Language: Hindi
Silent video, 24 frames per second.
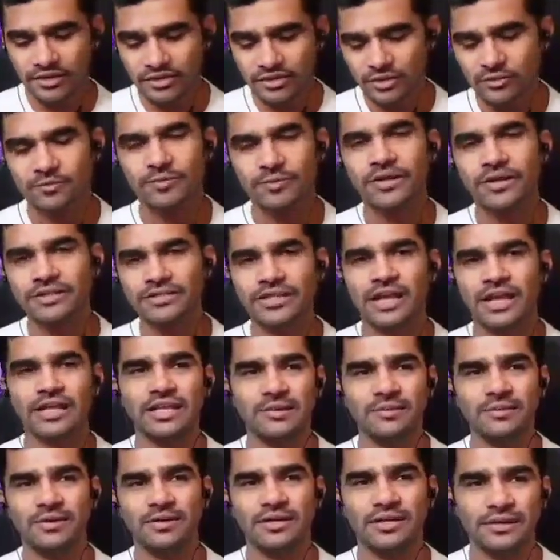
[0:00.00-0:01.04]
स्पीड
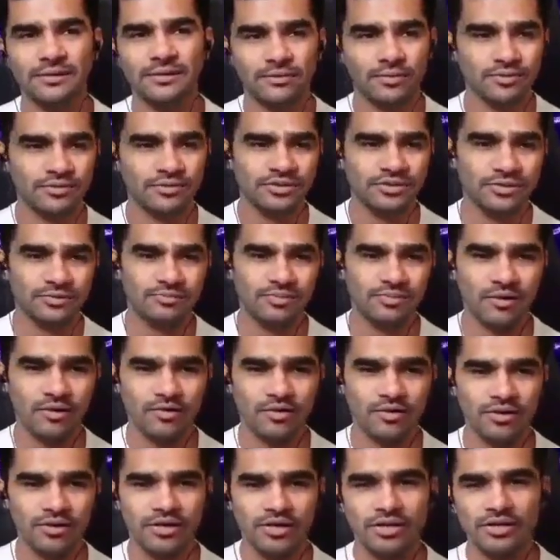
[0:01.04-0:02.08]
ज़्यादा बढ़ गई है प्रोसेसिंग
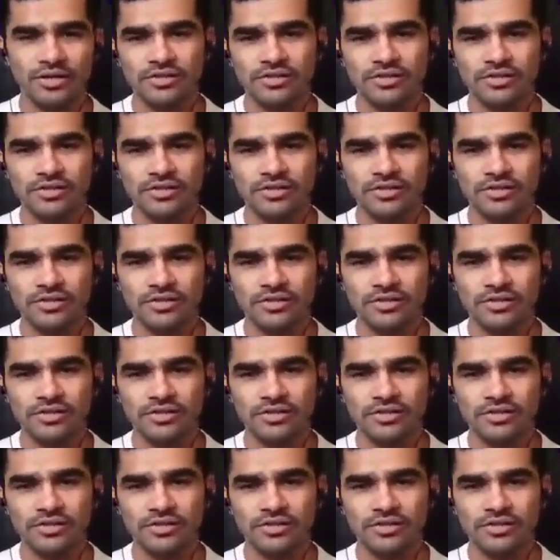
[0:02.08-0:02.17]
पावर